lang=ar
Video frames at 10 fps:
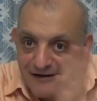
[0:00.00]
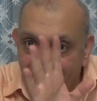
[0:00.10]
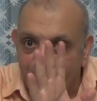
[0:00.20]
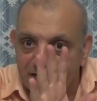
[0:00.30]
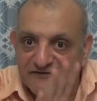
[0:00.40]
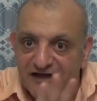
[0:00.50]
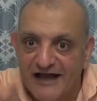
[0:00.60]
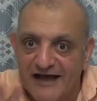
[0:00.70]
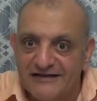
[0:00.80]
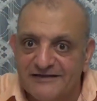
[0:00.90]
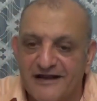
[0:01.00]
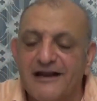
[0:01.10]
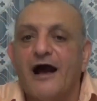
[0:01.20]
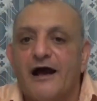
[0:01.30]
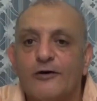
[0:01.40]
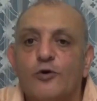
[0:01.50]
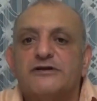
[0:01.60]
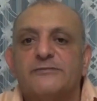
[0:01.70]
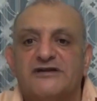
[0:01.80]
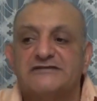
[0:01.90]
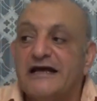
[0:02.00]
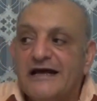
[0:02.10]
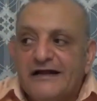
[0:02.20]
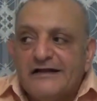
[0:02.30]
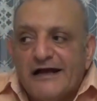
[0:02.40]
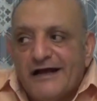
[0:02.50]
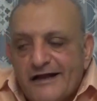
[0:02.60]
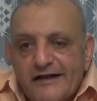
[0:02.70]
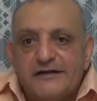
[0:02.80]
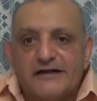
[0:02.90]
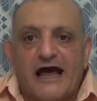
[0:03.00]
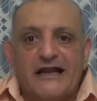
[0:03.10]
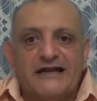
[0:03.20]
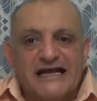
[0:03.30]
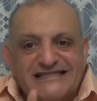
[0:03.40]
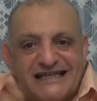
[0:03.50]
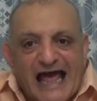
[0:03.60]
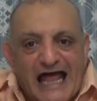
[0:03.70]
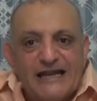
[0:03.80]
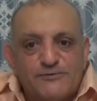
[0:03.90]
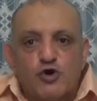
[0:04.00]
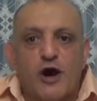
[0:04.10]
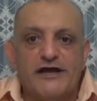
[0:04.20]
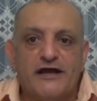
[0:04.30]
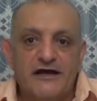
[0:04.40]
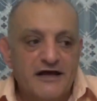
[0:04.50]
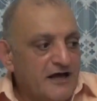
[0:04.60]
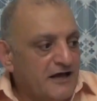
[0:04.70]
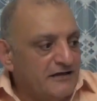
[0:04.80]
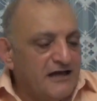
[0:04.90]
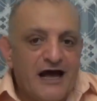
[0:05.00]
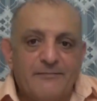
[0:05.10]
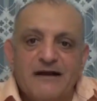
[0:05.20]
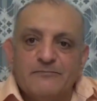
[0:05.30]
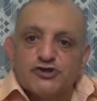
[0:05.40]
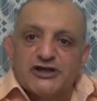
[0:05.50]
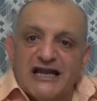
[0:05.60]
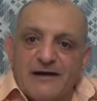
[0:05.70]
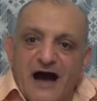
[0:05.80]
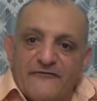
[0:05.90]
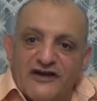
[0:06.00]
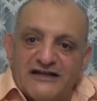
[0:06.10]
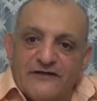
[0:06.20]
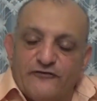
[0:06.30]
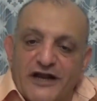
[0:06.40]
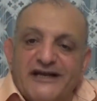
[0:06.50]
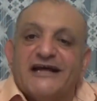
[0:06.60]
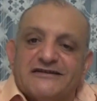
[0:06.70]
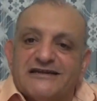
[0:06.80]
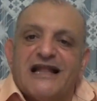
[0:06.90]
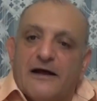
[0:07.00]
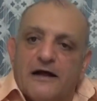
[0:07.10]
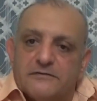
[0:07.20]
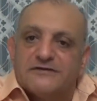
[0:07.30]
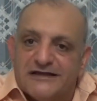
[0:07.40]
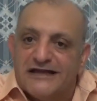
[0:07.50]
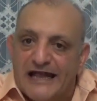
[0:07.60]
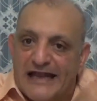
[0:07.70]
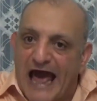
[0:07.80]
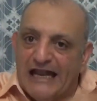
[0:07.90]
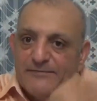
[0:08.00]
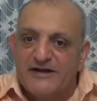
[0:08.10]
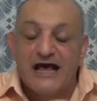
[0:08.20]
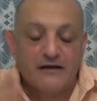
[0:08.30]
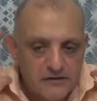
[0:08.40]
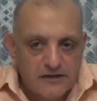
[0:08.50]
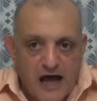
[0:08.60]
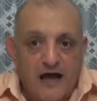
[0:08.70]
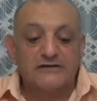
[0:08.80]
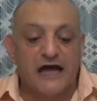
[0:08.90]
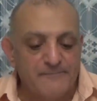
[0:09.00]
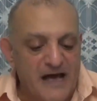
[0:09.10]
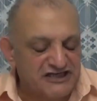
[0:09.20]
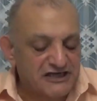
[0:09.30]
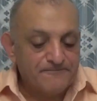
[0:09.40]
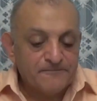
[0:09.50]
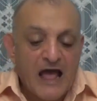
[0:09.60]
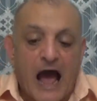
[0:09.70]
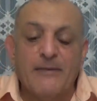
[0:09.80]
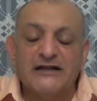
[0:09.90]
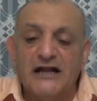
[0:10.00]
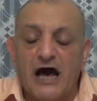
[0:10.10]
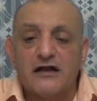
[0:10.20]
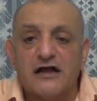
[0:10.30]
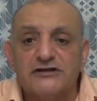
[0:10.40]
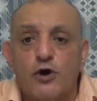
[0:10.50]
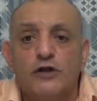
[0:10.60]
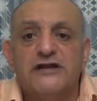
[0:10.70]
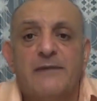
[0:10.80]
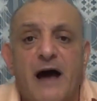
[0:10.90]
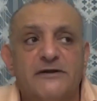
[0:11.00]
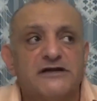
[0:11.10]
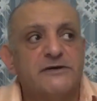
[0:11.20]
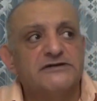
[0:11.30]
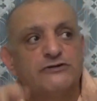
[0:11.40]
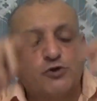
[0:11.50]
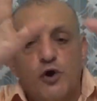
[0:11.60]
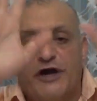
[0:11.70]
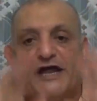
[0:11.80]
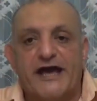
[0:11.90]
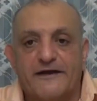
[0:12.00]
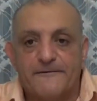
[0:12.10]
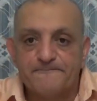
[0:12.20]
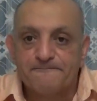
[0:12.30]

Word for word: اوعى تفتكر الحاجات دي لا كل ده متخطط نخلي الناس تتقلب شويه نعمل مشكله مع فلانه الفلانيه تطلع نقلب النا... آه. طيب ماشي عملنا الحركه دي وقلنا لمحمد رمضان نروح هناك